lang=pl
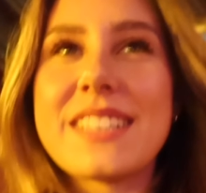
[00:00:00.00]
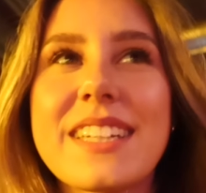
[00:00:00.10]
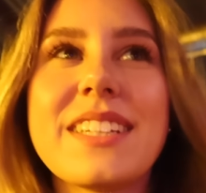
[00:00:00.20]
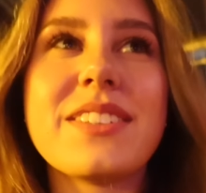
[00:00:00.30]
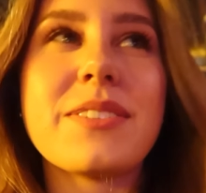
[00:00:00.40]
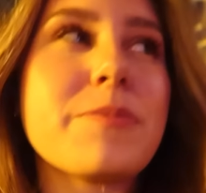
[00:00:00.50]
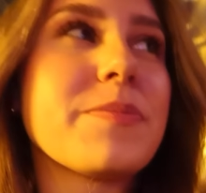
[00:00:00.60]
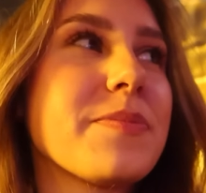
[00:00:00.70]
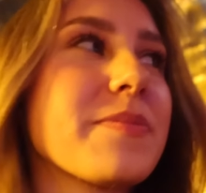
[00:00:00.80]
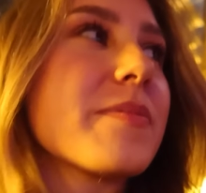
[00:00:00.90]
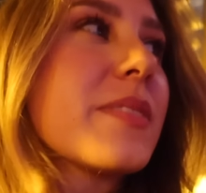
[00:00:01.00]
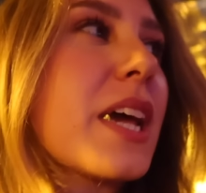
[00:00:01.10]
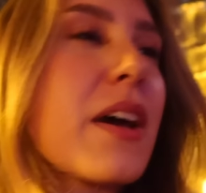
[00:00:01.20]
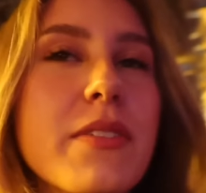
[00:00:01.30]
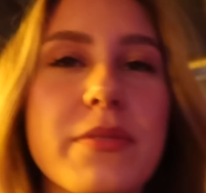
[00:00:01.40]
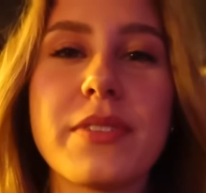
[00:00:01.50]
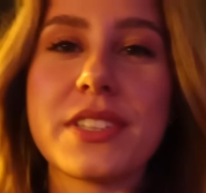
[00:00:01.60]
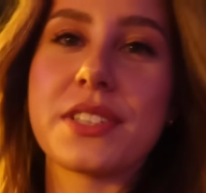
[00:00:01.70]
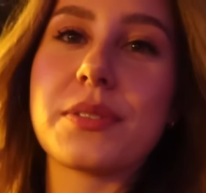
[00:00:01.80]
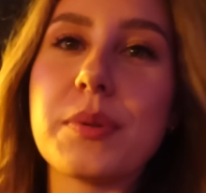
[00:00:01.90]
taki no nie wiem,
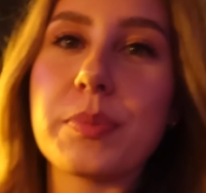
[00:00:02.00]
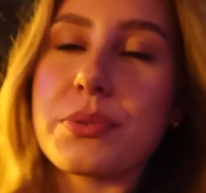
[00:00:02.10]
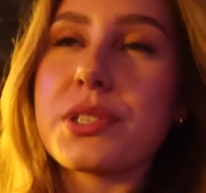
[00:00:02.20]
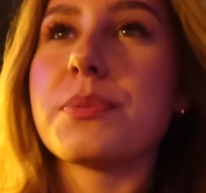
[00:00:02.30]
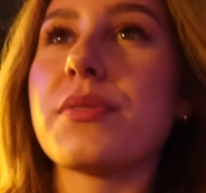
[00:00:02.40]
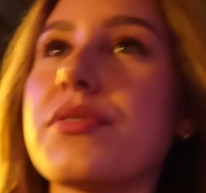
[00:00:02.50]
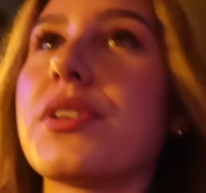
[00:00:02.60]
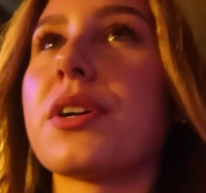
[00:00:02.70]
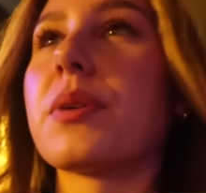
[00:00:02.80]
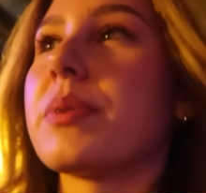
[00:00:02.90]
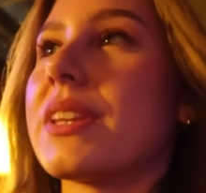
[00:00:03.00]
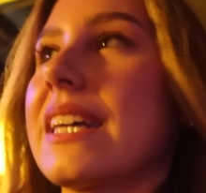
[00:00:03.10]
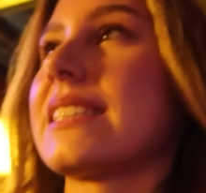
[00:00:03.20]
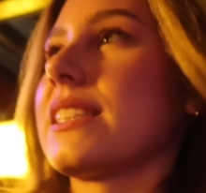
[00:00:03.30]
wiecie, no my poszliśmy we wtorek o 15,